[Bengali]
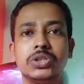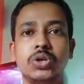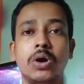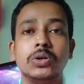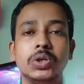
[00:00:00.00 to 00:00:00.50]
থেকে
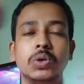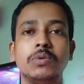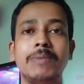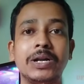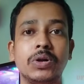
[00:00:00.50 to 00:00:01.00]

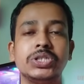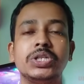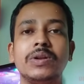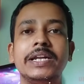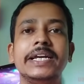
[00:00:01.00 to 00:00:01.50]
জঘন্যতম বা
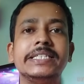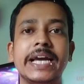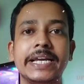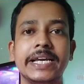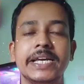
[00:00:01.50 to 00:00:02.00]
রসাতলে নিয়ে
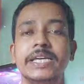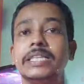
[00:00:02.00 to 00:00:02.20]
যায়